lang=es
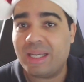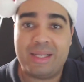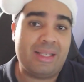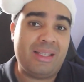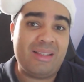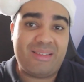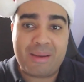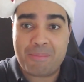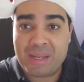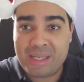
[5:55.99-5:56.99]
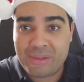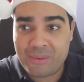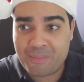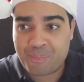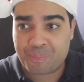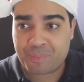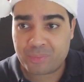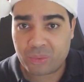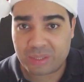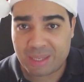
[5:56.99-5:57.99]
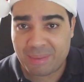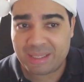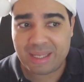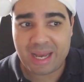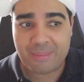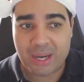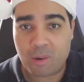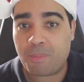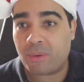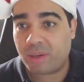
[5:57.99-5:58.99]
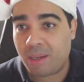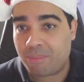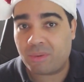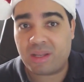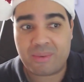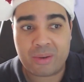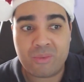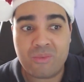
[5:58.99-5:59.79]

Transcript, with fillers: estas tiendas se han venido totalmente abajo. ¿Por qué? Porque daban un